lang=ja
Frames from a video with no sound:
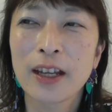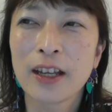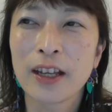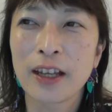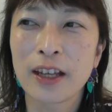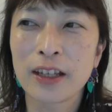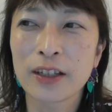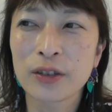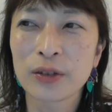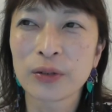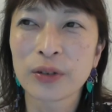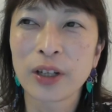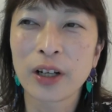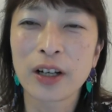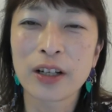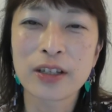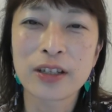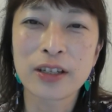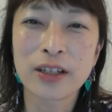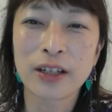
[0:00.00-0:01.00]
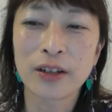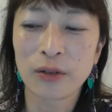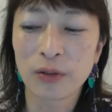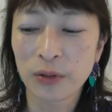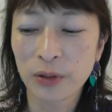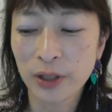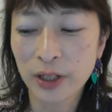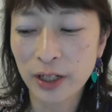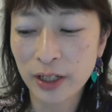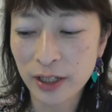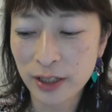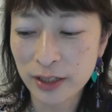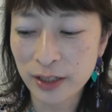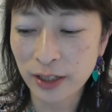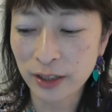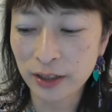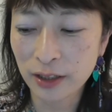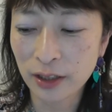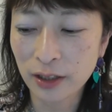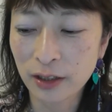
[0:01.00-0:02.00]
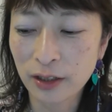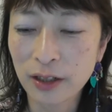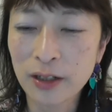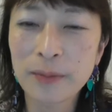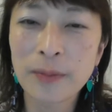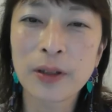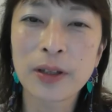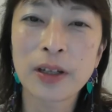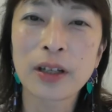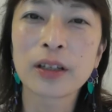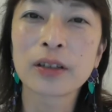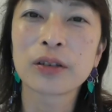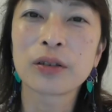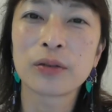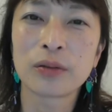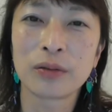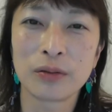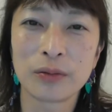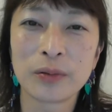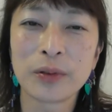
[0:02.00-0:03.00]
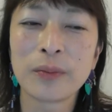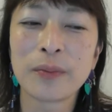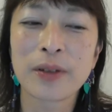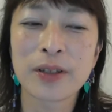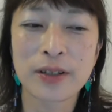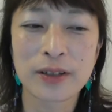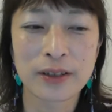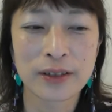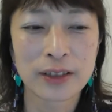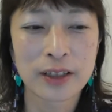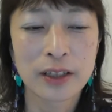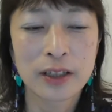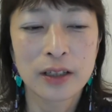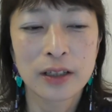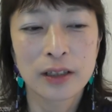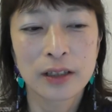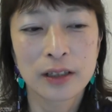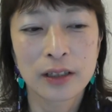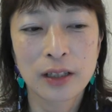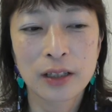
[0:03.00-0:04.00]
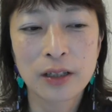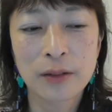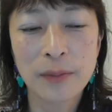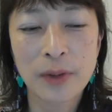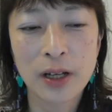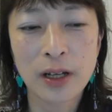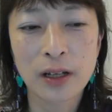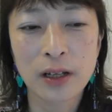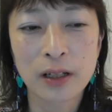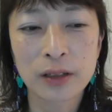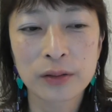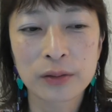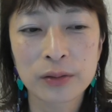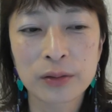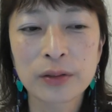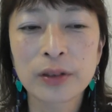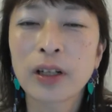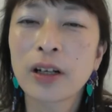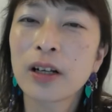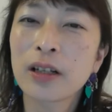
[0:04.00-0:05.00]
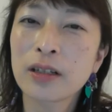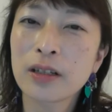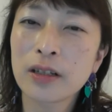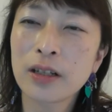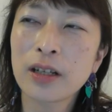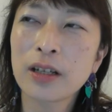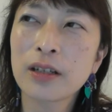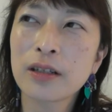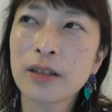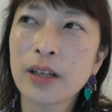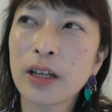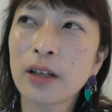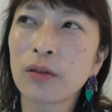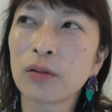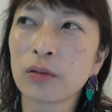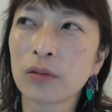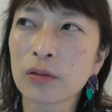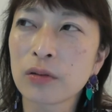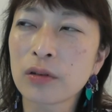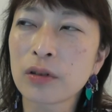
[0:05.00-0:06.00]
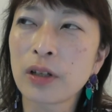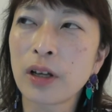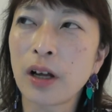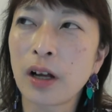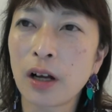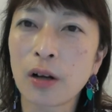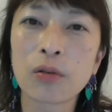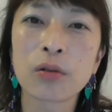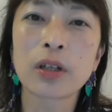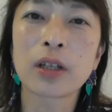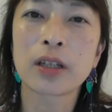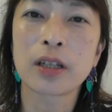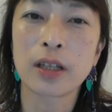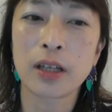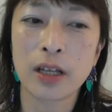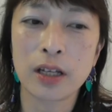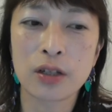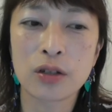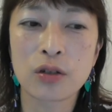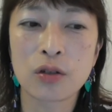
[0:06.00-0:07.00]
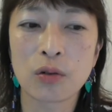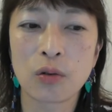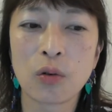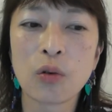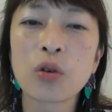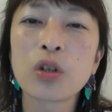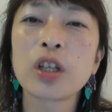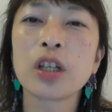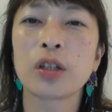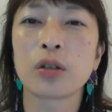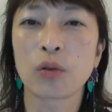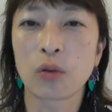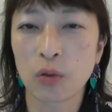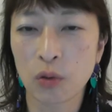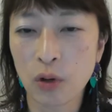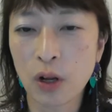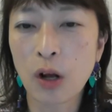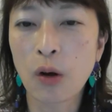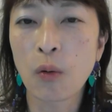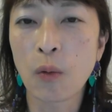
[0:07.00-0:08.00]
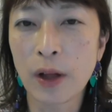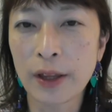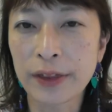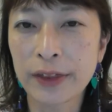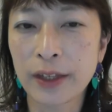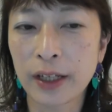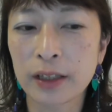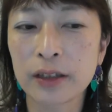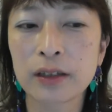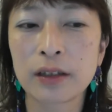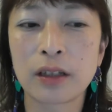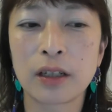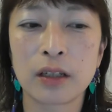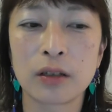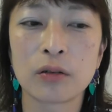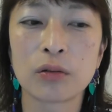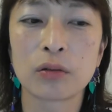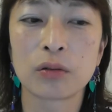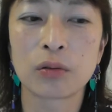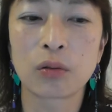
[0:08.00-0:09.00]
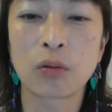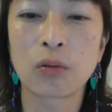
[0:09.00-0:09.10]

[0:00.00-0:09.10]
えー、そんな感じでお声がけしていただければなというふうに思います。なんでまああのそんな感じで最後のツアー函館で一応大きいところは終わったっていうと